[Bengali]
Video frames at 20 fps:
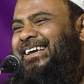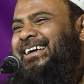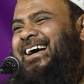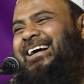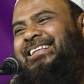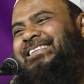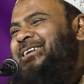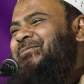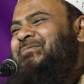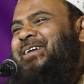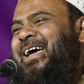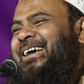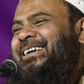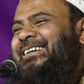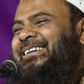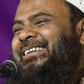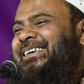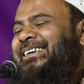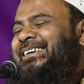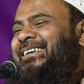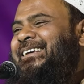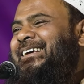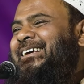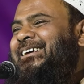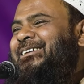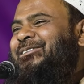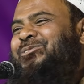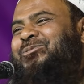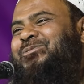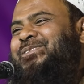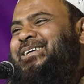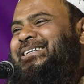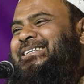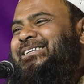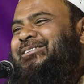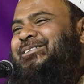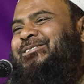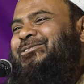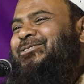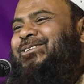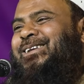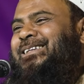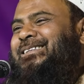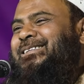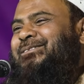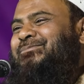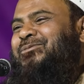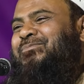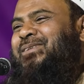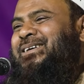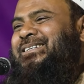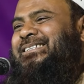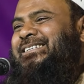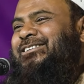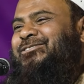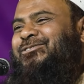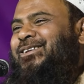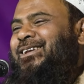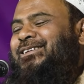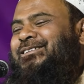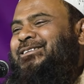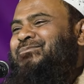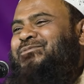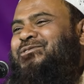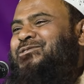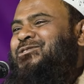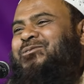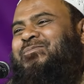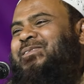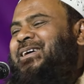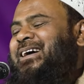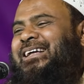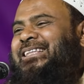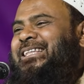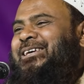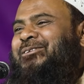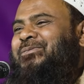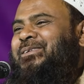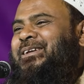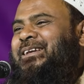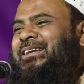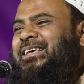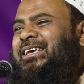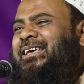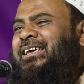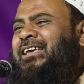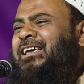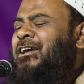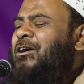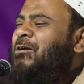কাঁধে ব্যাগ নিয়ে দু চারটে ওই সলাতে প্রবাসী সলাতে মোস্তফা কাঁধে করে নিয়ে